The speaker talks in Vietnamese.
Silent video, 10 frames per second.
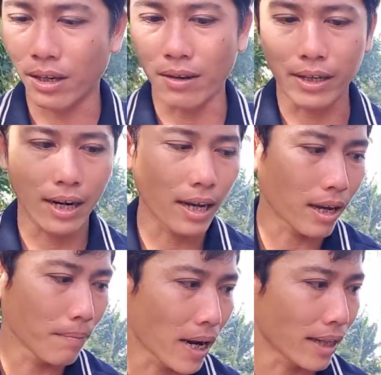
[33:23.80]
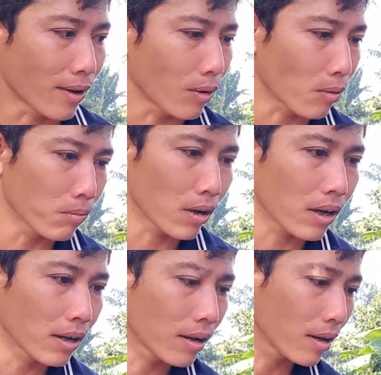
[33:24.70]
rồi vậy là hôm nay toàn cũng
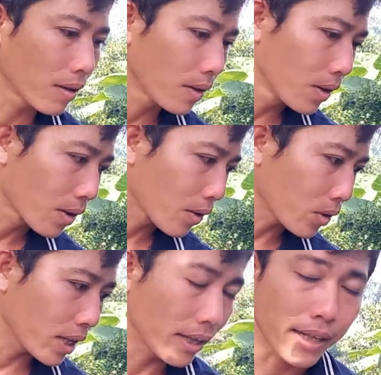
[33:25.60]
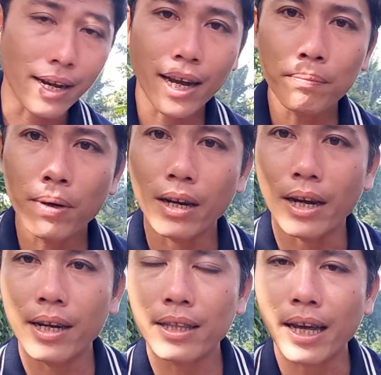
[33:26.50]
có chia sẻ cách mà để
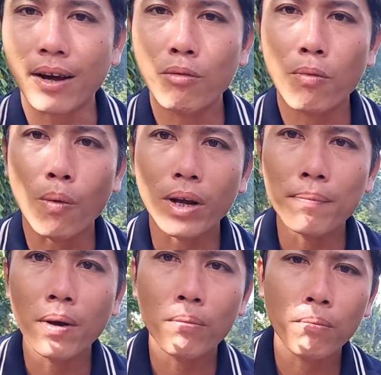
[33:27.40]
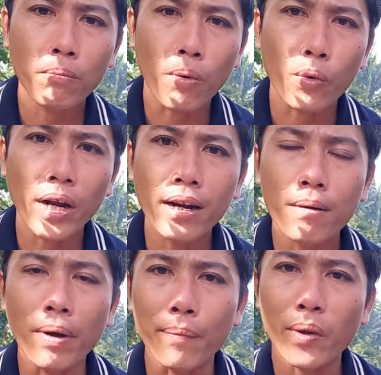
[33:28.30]
cái tạo một cái bộ đế
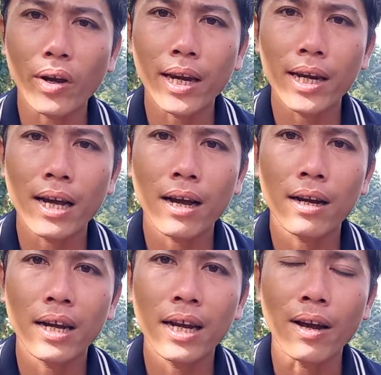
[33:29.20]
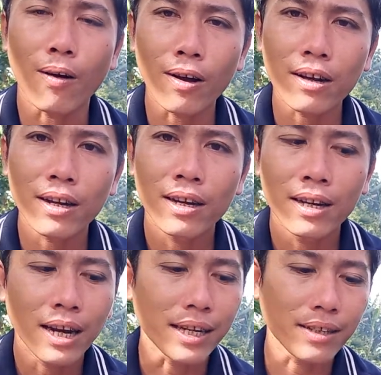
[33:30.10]
nơm đẹp cho cây à, khế ngọt
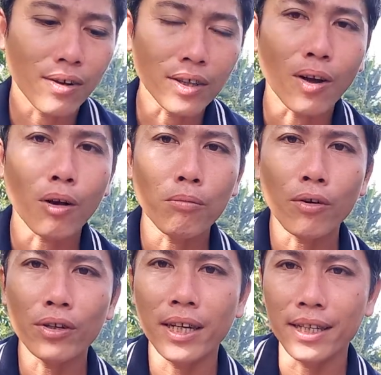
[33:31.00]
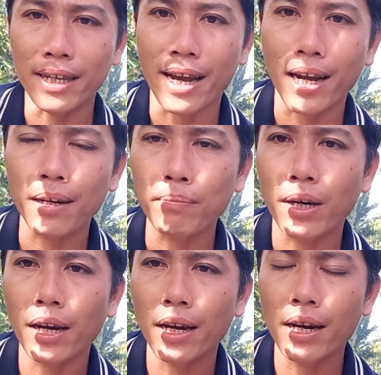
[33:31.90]
à, sau đó toàn cũng có chia sẻ cách
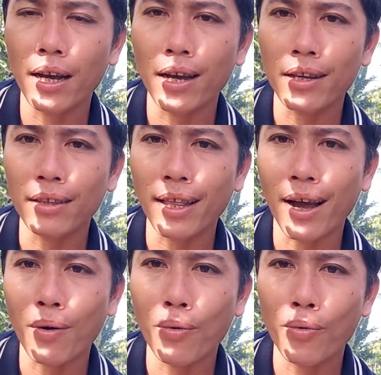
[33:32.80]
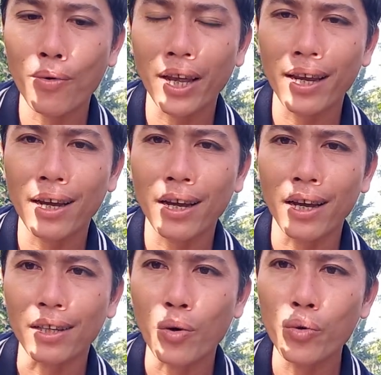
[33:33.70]
mà để uh, tạo cái uh,
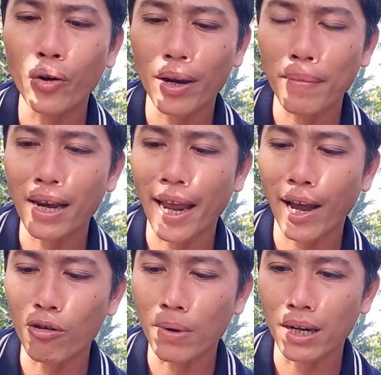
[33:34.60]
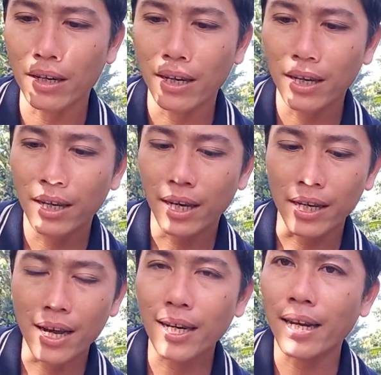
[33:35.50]
hình thú cho cây mai vàng của mình thì
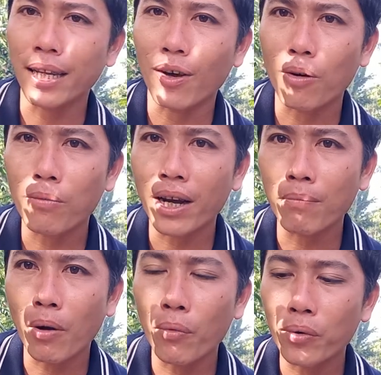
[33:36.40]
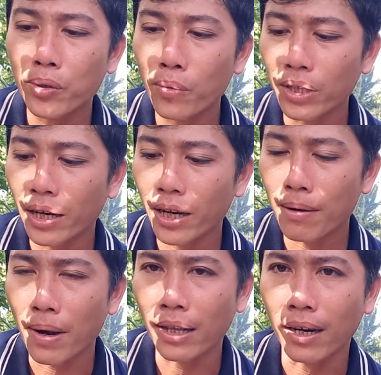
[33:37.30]
với cách này toàn cũng rất mong với cô chú anh chị và
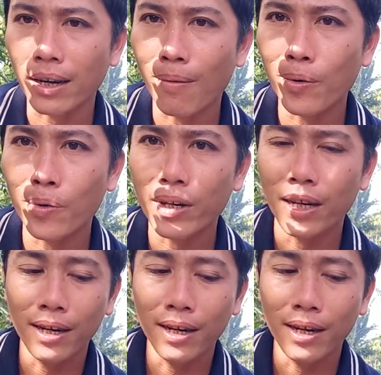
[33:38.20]
các bạn thành công luôn